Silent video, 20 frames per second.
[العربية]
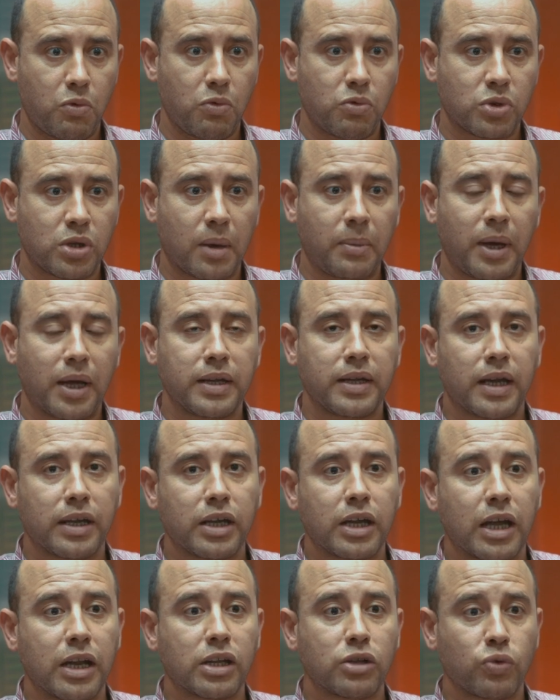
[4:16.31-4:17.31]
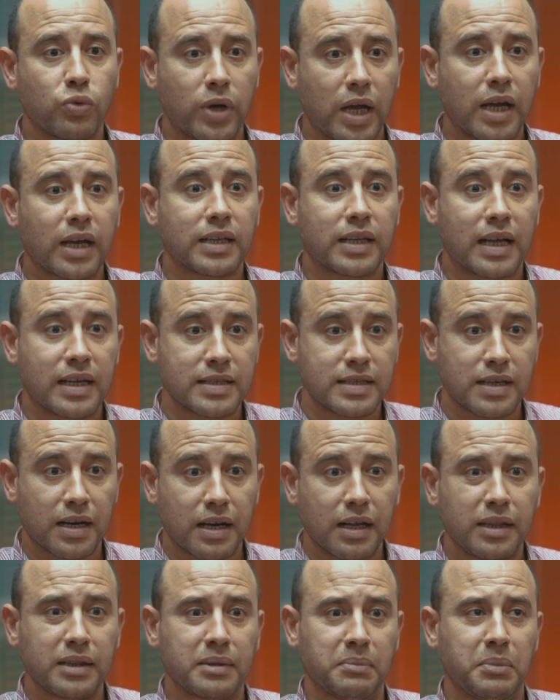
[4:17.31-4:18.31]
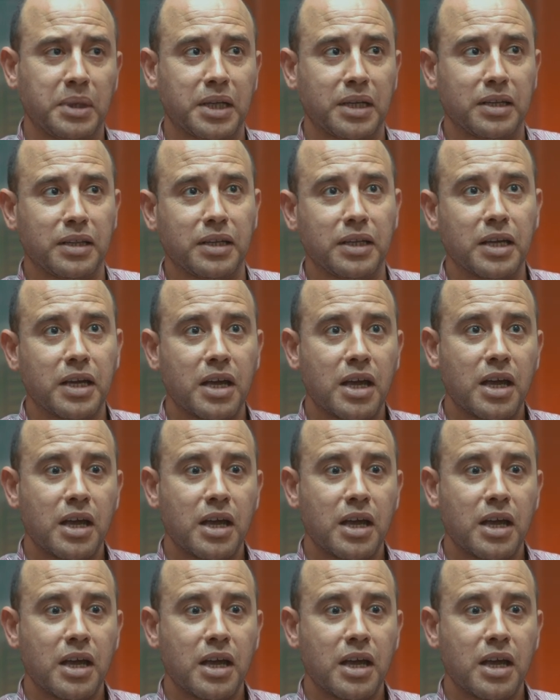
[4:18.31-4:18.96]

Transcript: وطبعا يعني كانت هناك تحذيرات من ان